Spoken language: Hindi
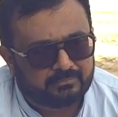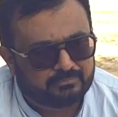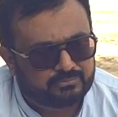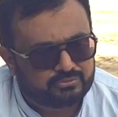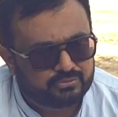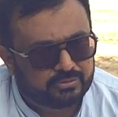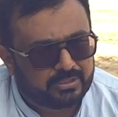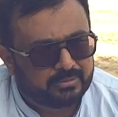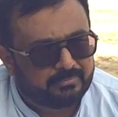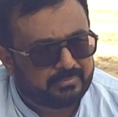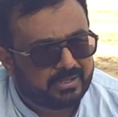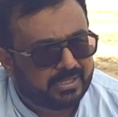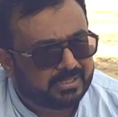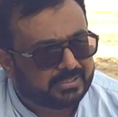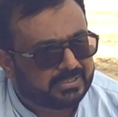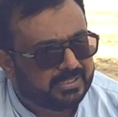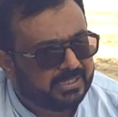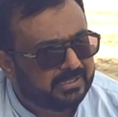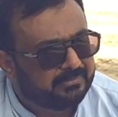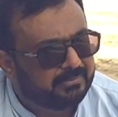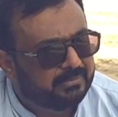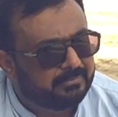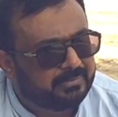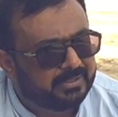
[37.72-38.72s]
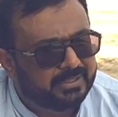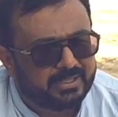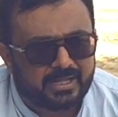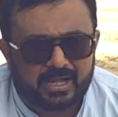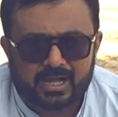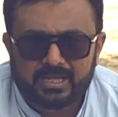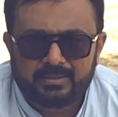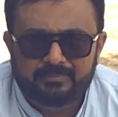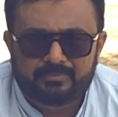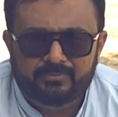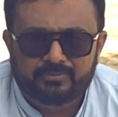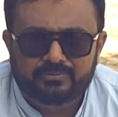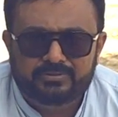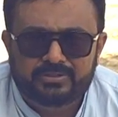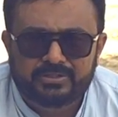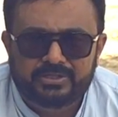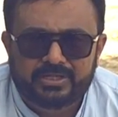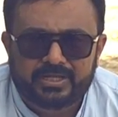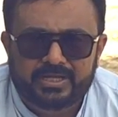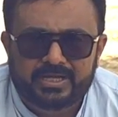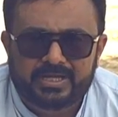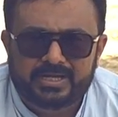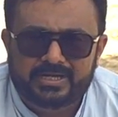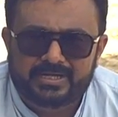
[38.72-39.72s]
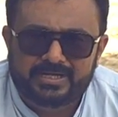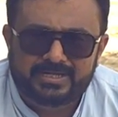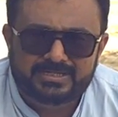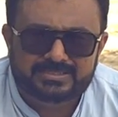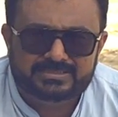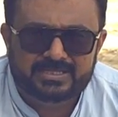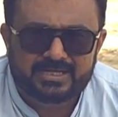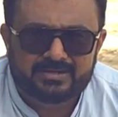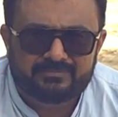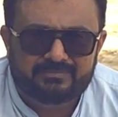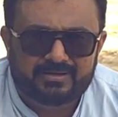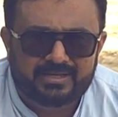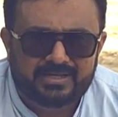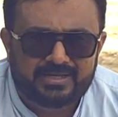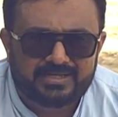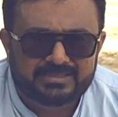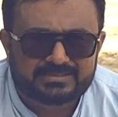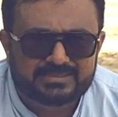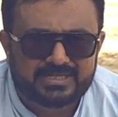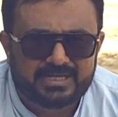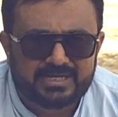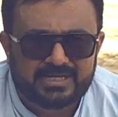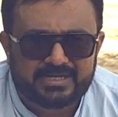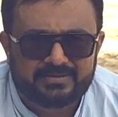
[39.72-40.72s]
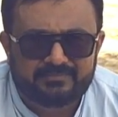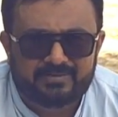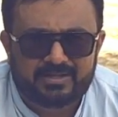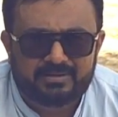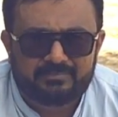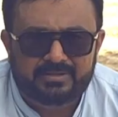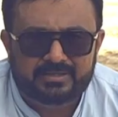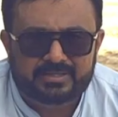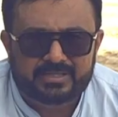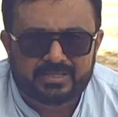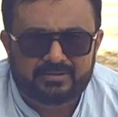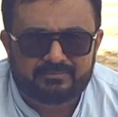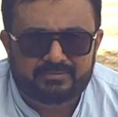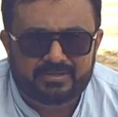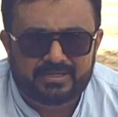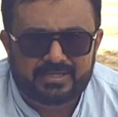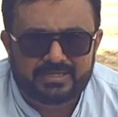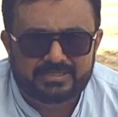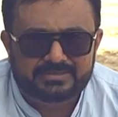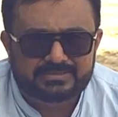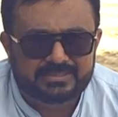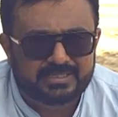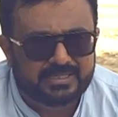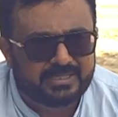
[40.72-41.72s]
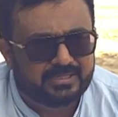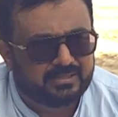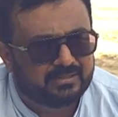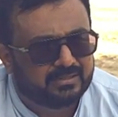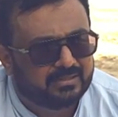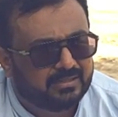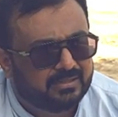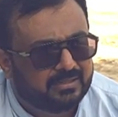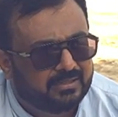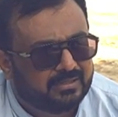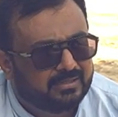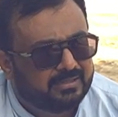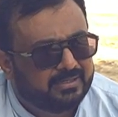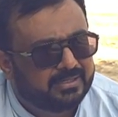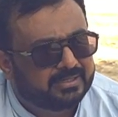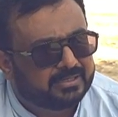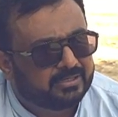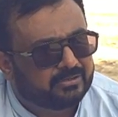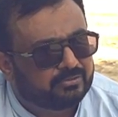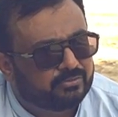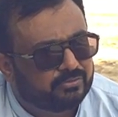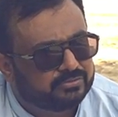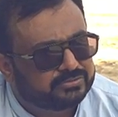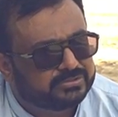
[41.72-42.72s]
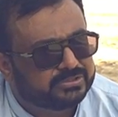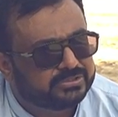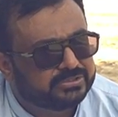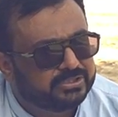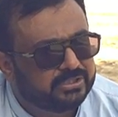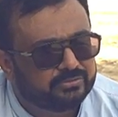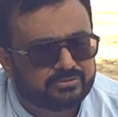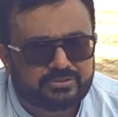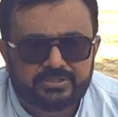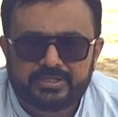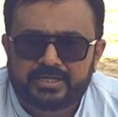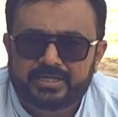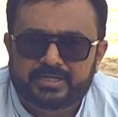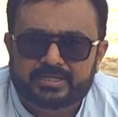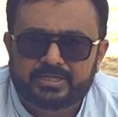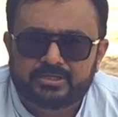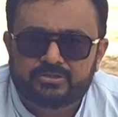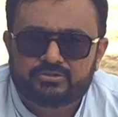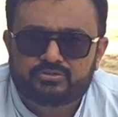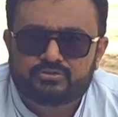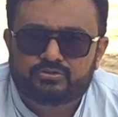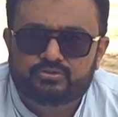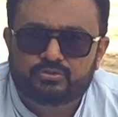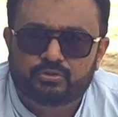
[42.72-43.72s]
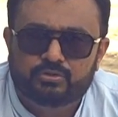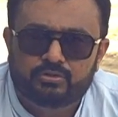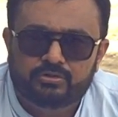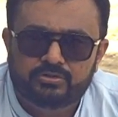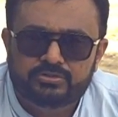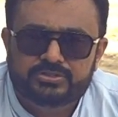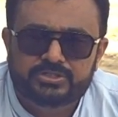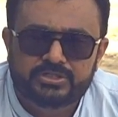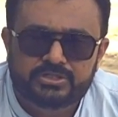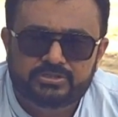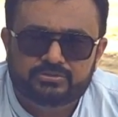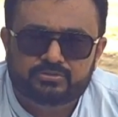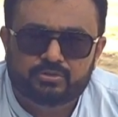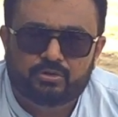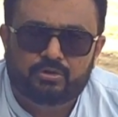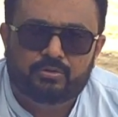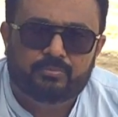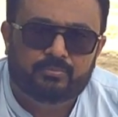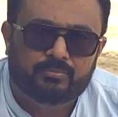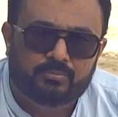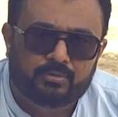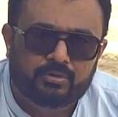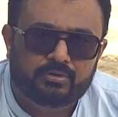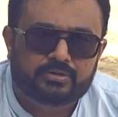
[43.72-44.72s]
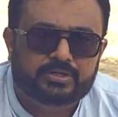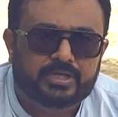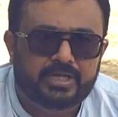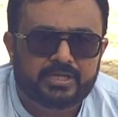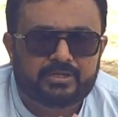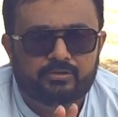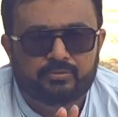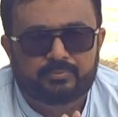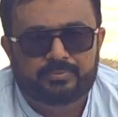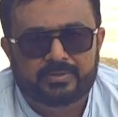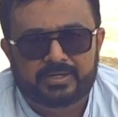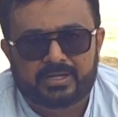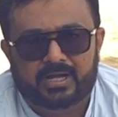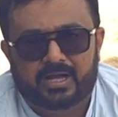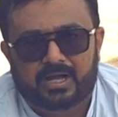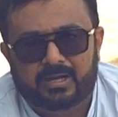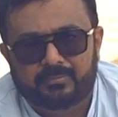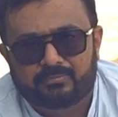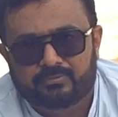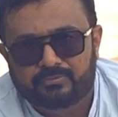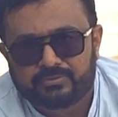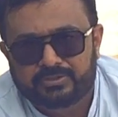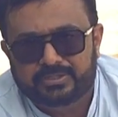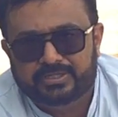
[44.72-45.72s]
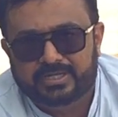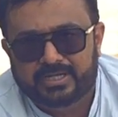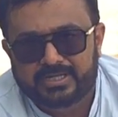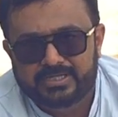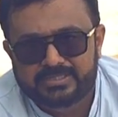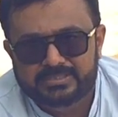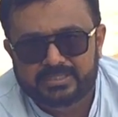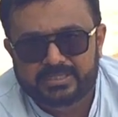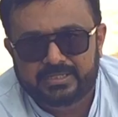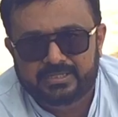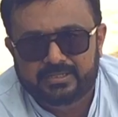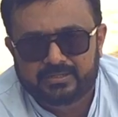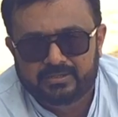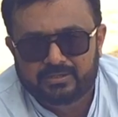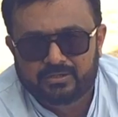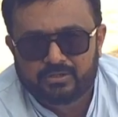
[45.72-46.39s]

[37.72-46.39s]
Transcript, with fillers: चूँकि मार्केट में बड़ी हाइप होती है रेट्स के हवाले से डेवलपमेंट के हवाले से लेकिन कोशिश ये होती है कि जो चीज़ हो मौके के ऊपर आपको दिखाई जाए